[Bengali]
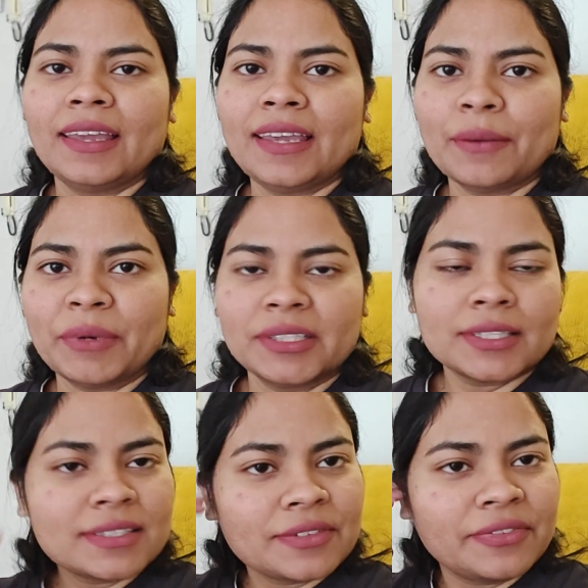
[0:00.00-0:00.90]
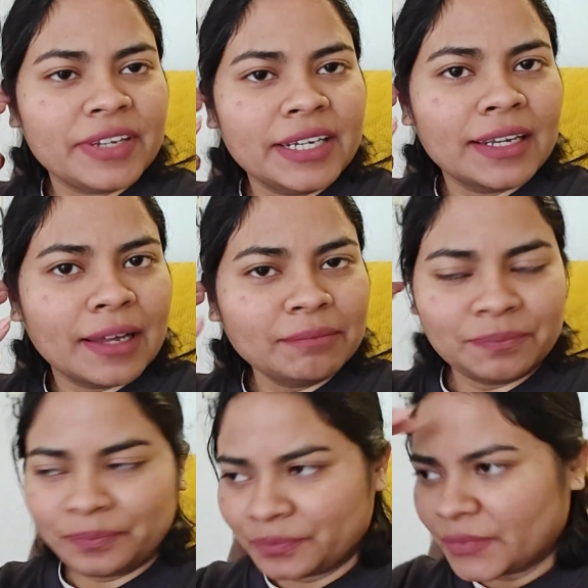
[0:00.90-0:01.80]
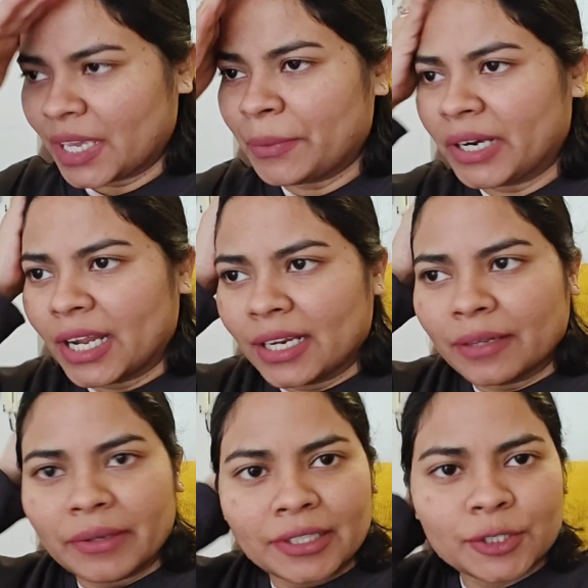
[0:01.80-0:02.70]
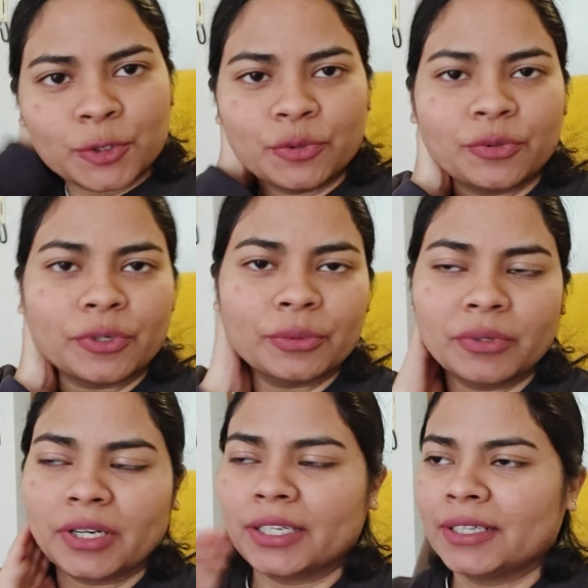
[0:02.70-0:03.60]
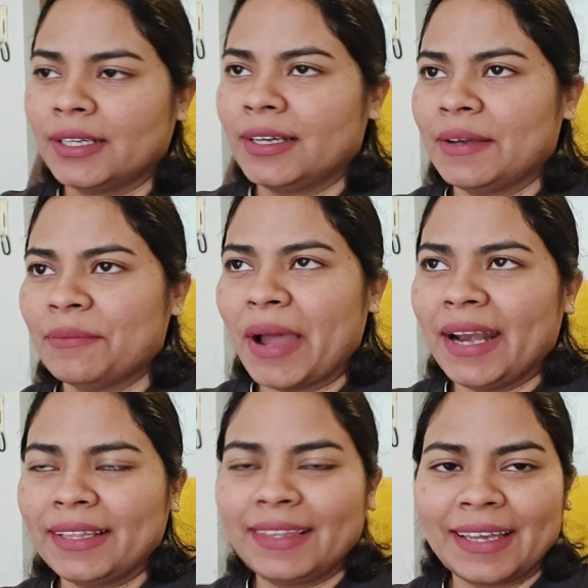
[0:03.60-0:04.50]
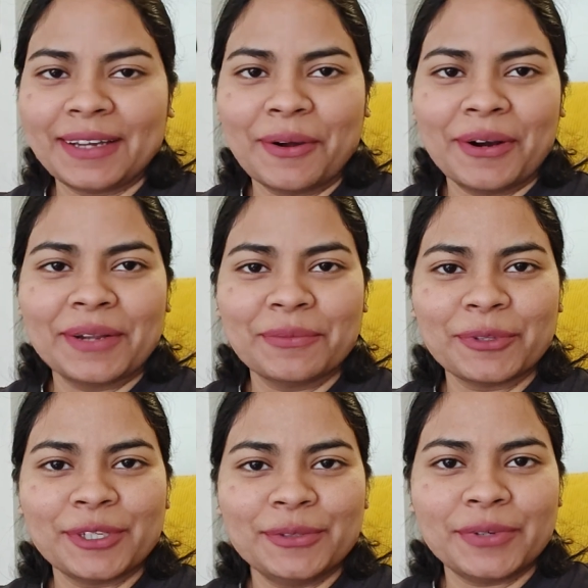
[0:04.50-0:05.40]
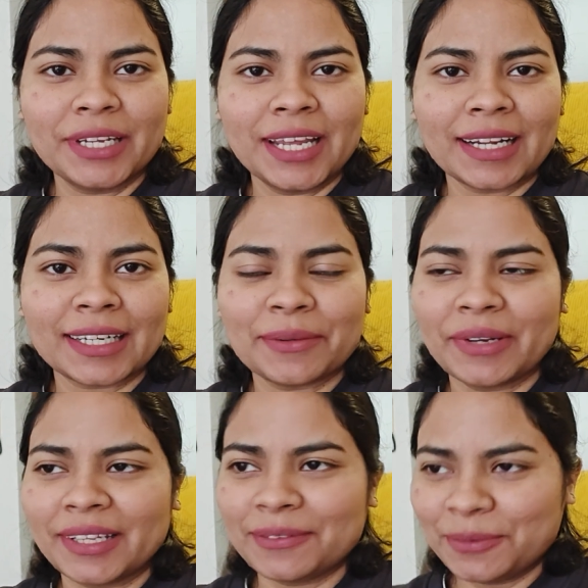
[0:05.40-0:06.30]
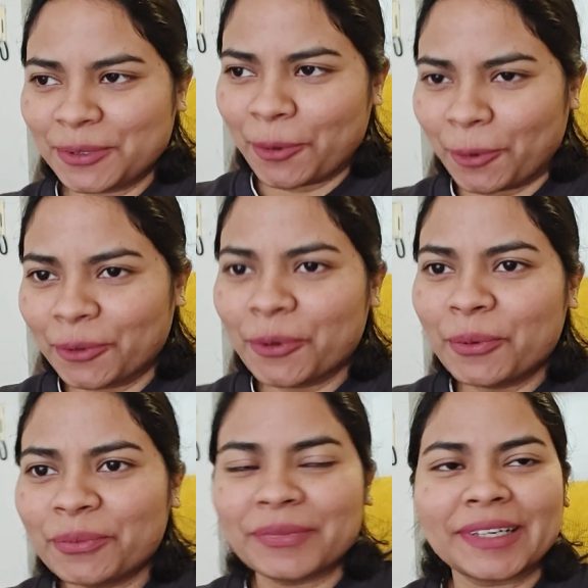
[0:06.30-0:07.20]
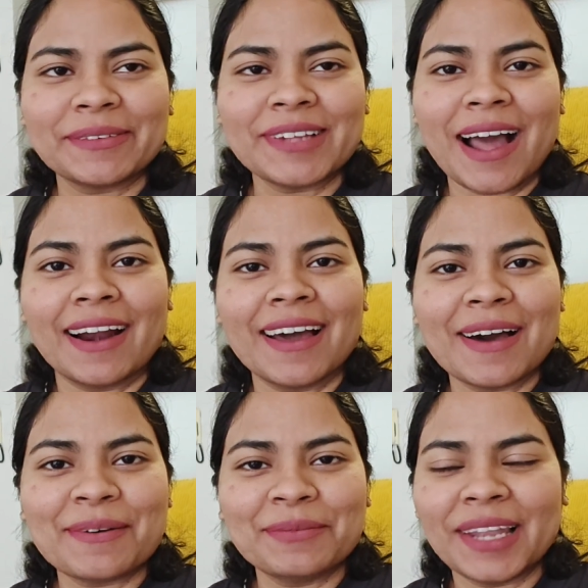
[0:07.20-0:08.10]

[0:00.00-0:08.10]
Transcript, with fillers: এই আমরা জাস্ট ফিরলাম এবার রান্না বান্না শুরু করব আর বাইরের থেকে ঘরের মধ্যে ঢুকে না একটা মানে গরম একটা বেশ আরাম